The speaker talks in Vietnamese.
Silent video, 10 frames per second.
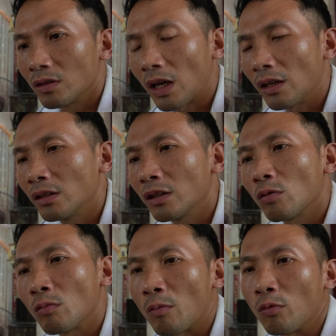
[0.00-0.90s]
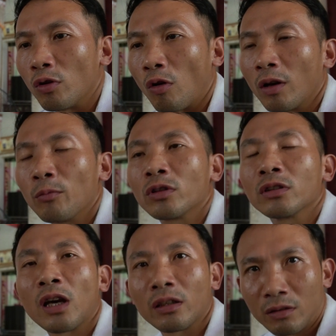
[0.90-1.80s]
gia đình thì cũng mong muốn đó là một sự
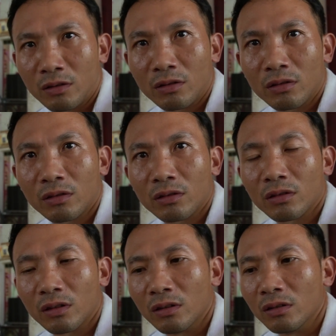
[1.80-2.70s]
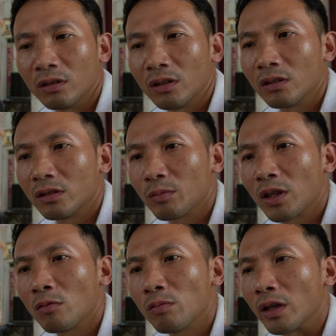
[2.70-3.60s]
thật vâng ừ. nhưng mà
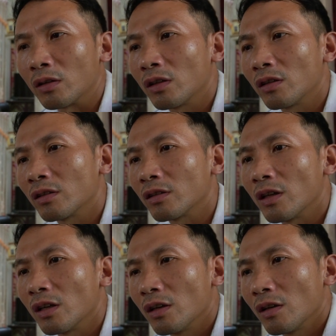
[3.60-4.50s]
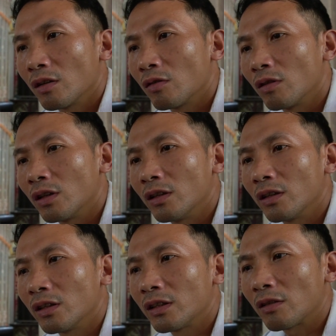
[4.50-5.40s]
không biết rồi thì
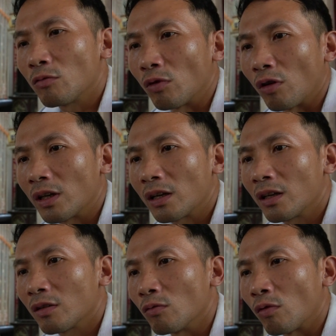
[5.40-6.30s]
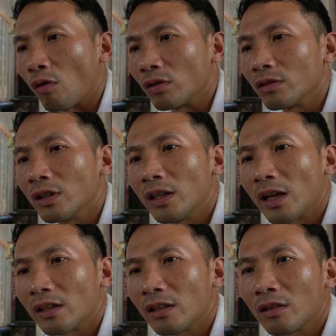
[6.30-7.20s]
người người ta cũng nói rằng là cũng có những người
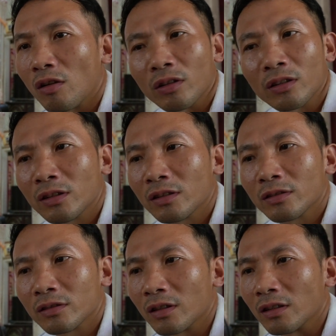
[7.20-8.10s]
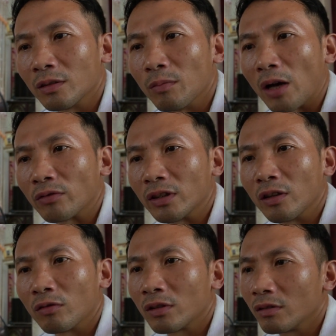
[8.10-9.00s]
này người nọ thế nhưng thật sự báo chí
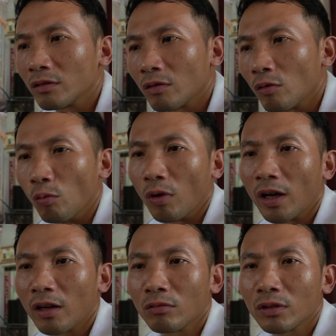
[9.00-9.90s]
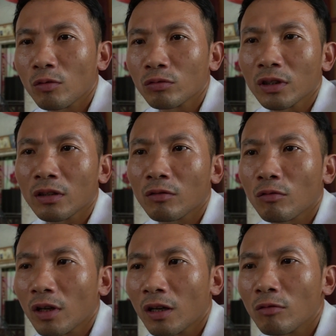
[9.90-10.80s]
đó có đúng hay không thì cũng chưa
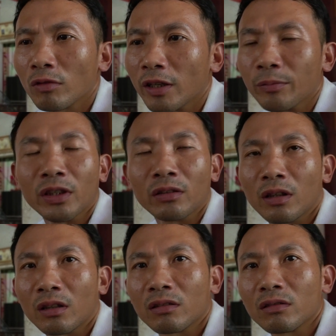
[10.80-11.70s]
cũng là không kiểm chứng được